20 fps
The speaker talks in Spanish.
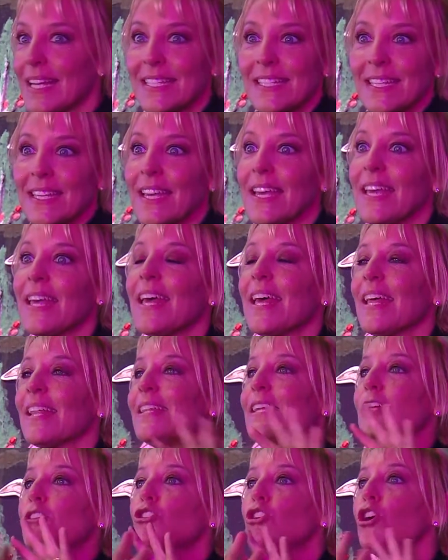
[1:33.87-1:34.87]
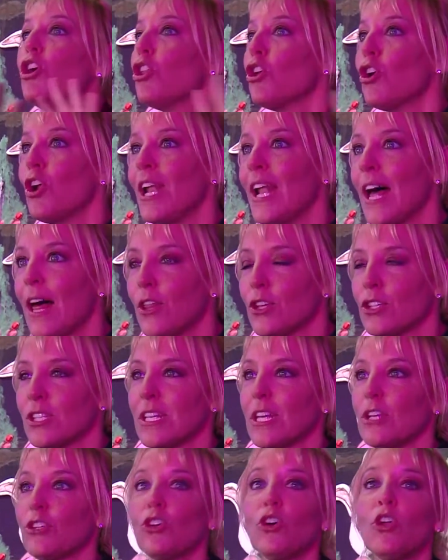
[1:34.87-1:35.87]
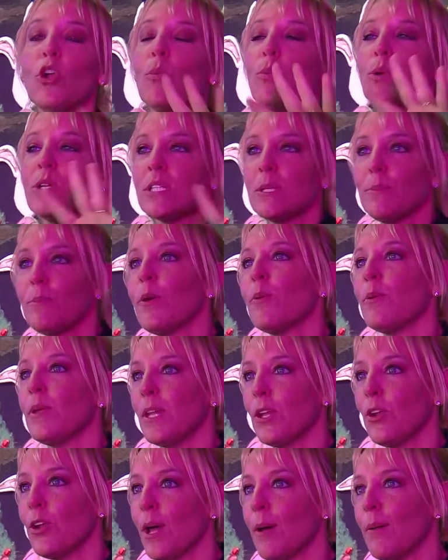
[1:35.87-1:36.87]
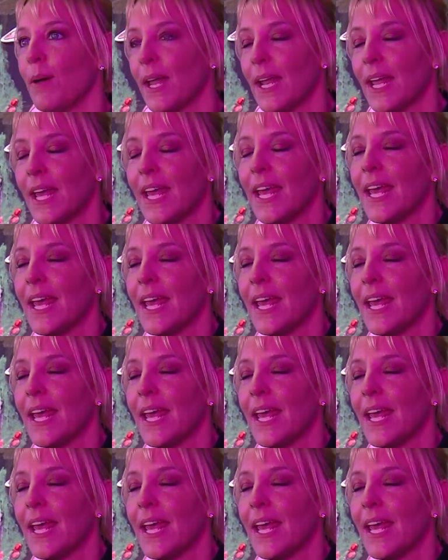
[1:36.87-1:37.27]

Así que de todos lados y de todos los municipios vinieron a ver